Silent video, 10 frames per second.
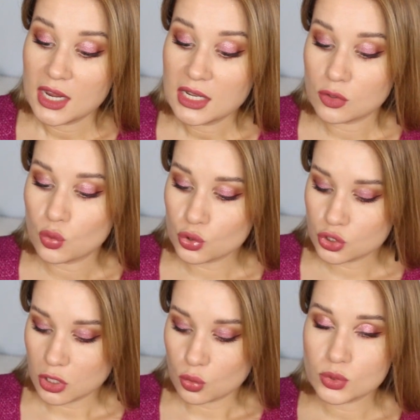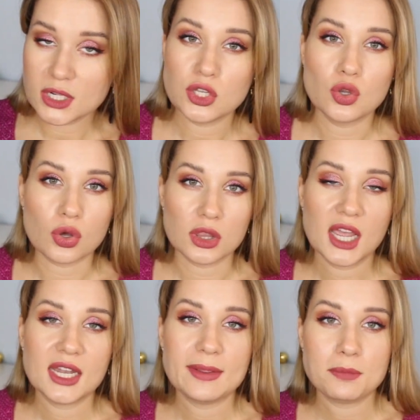Эта куртка
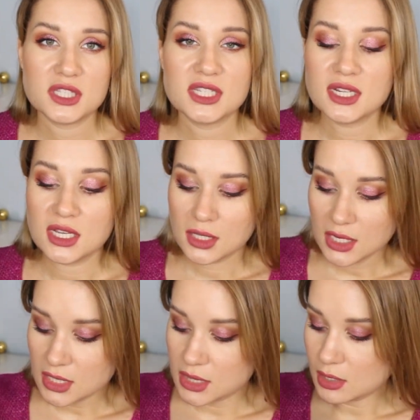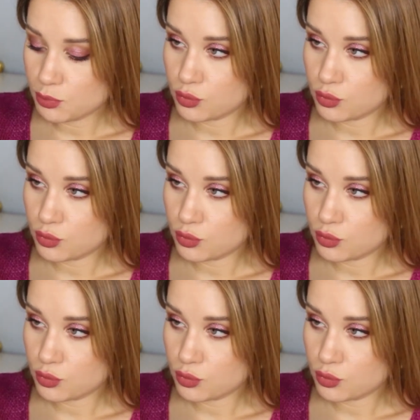удлиненная. Она миди длины на